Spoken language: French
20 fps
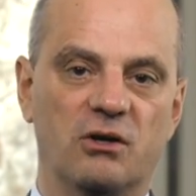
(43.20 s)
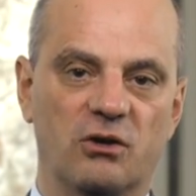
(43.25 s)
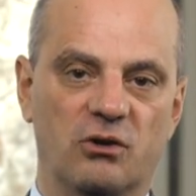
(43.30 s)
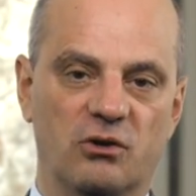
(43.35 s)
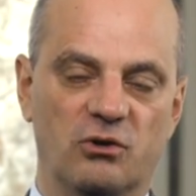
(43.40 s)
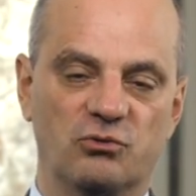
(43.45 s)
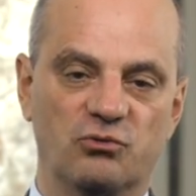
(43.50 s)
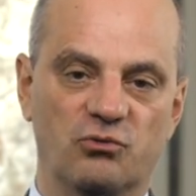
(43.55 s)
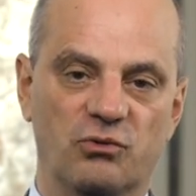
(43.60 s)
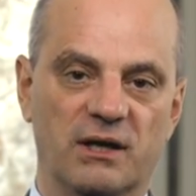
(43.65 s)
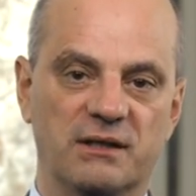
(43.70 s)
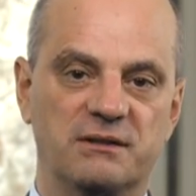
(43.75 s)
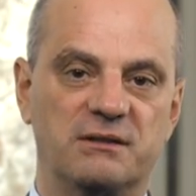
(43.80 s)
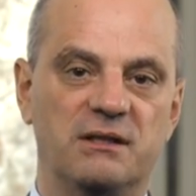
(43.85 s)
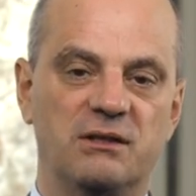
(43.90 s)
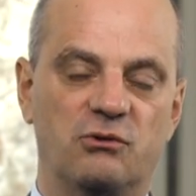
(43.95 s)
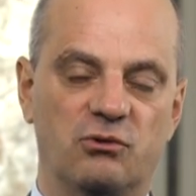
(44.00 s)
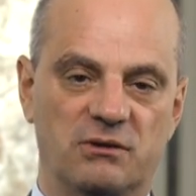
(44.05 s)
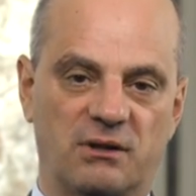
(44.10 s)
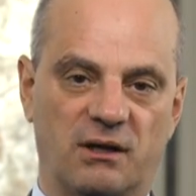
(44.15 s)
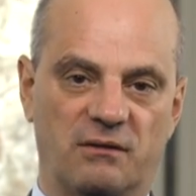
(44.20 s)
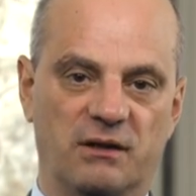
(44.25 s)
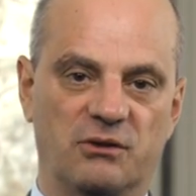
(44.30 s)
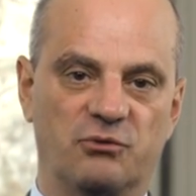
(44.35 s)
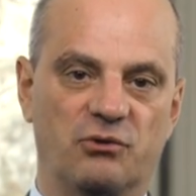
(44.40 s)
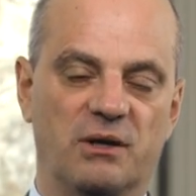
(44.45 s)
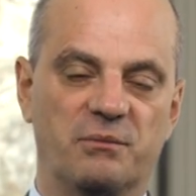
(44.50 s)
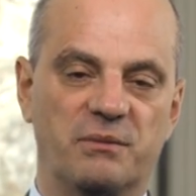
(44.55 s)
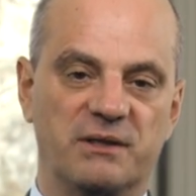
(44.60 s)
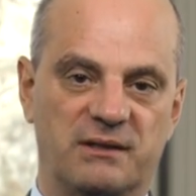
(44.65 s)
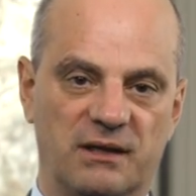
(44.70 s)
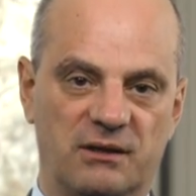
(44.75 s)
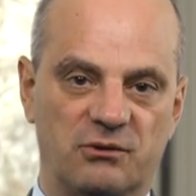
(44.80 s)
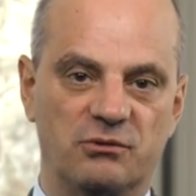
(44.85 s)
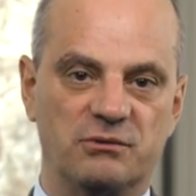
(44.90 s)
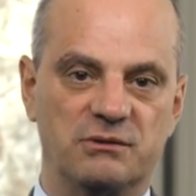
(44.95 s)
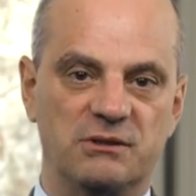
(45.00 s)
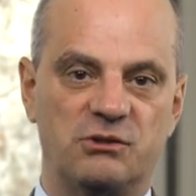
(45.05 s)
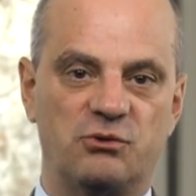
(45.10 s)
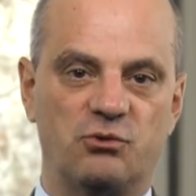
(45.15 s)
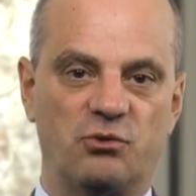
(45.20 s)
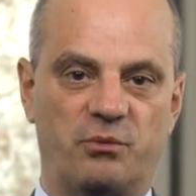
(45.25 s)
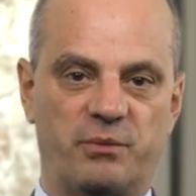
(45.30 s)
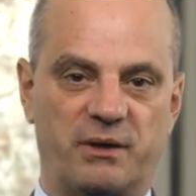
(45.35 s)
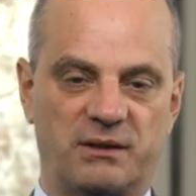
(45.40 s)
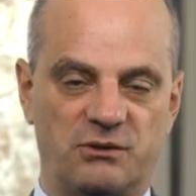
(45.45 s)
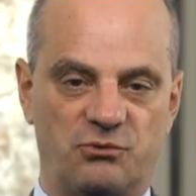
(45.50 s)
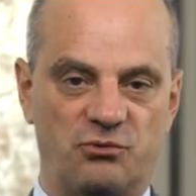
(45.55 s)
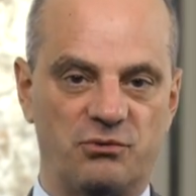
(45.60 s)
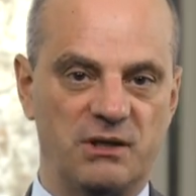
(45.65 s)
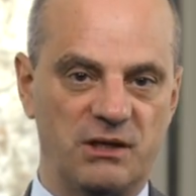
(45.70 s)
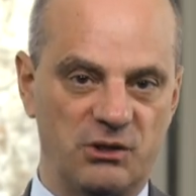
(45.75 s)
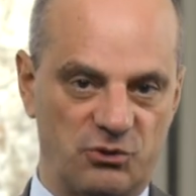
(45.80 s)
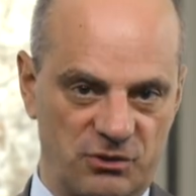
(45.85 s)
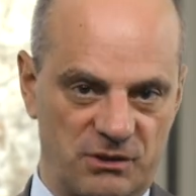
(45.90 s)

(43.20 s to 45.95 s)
nous l'indiquent, au travers de la métacognition en particulier.